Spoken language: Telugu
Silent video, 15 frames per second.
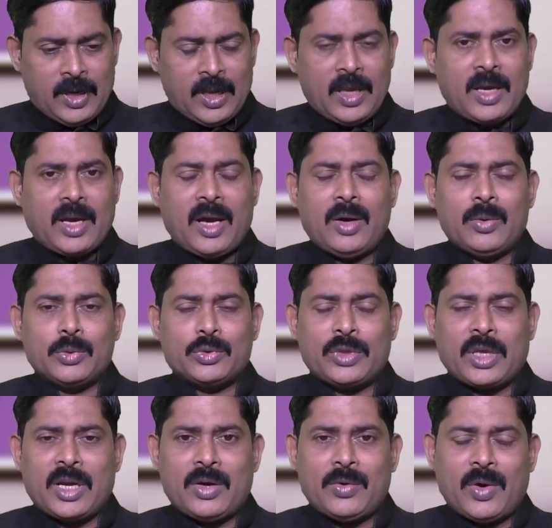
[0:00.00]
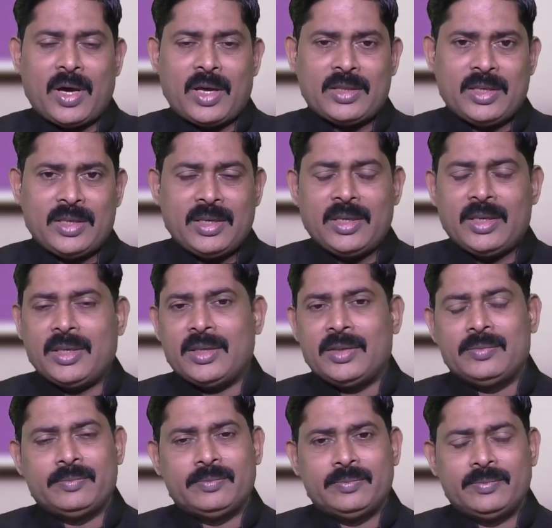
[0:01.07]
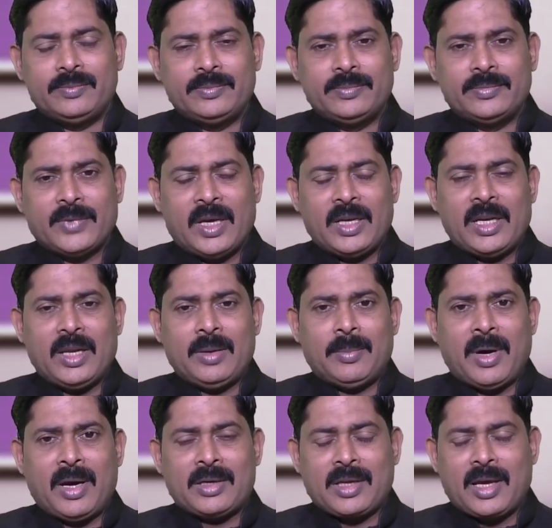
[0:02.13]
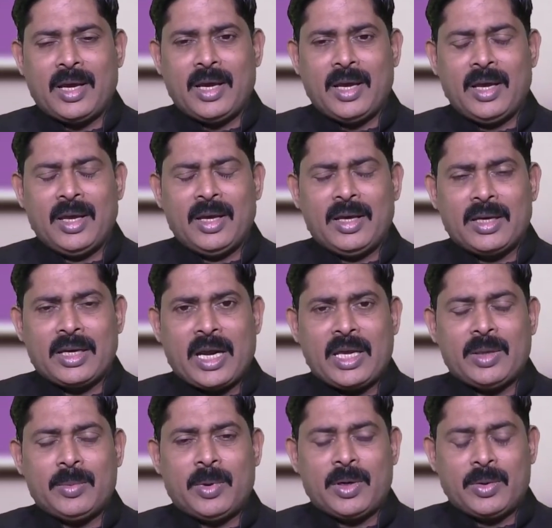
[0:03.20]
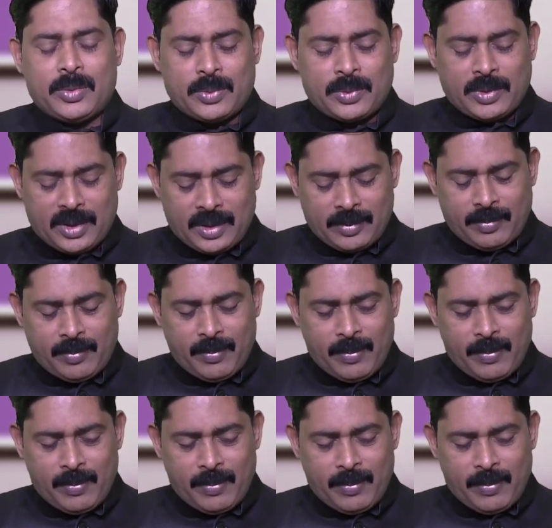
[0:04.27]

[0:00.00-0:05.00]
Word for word: లేక ఉత్తరవాది అనే మాట రాయబడి ఉంది